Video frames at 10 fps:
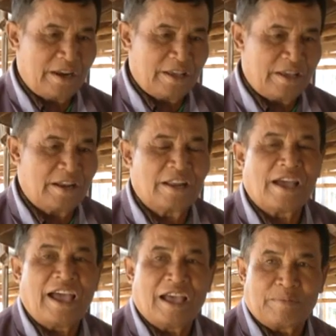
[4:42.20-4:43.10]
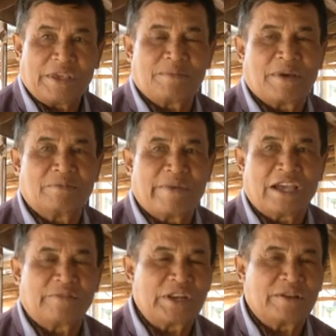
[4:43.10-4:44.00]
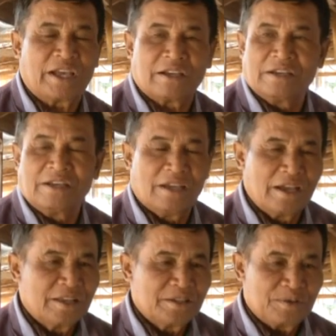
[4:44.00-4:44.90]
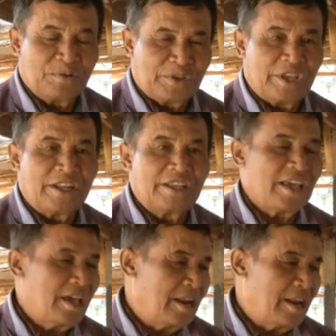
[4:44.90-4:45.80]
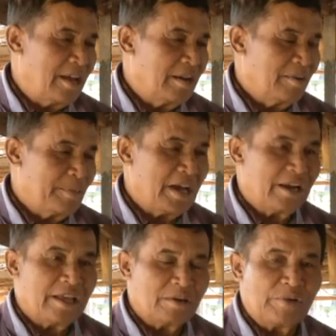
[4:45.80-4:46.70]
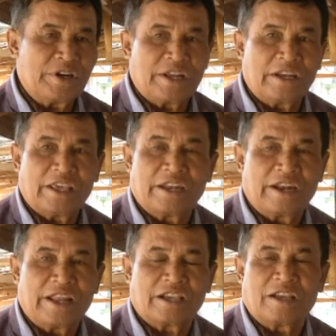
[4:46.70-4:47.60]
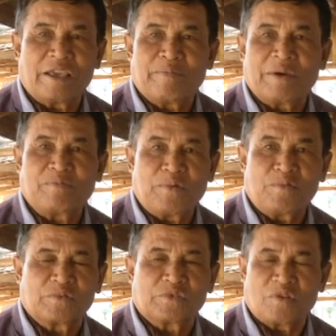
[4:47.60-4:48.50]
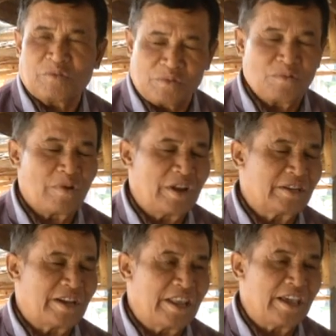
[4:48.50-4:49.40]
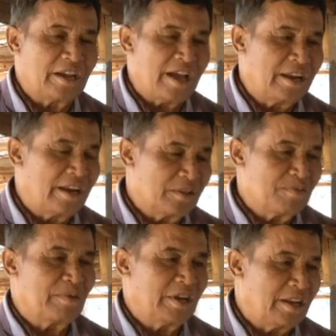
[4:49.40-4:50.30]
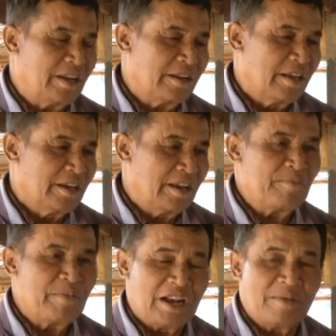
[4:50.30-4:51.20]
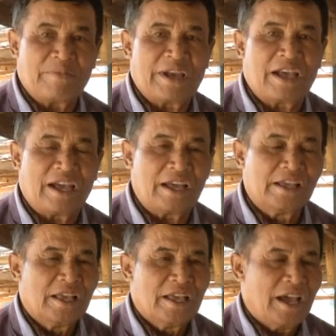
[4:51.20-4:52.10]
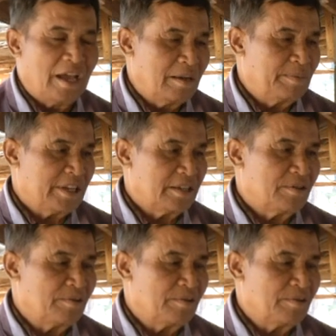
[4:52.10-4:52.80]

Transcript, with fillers: ในห้าปี ผ่านมาไม่นาอชุดที่ดีใจ แหละพักรัฐพนนั้นเห็นเดนในการได้ ปรับ ปรุง ทุกทุกคะแนนการและทุกคนนั้นได้มานำพาประชา